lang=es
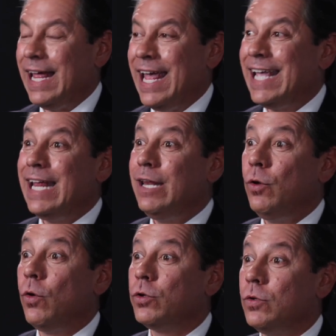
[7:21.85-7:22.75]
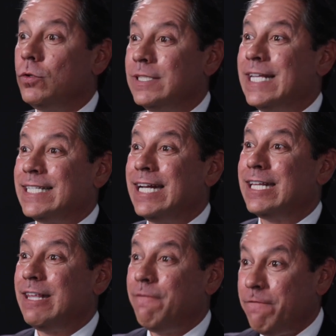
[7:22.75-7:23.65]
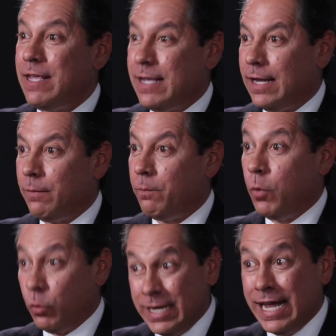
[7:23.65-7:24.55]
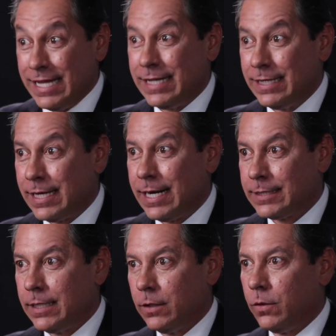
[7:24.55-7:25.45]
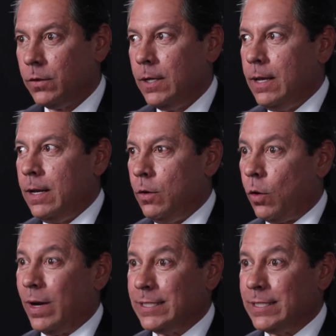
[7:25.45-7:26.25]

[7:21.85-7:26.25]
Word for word: es que nos desertifican, podrían intentar hacerlo, lo cual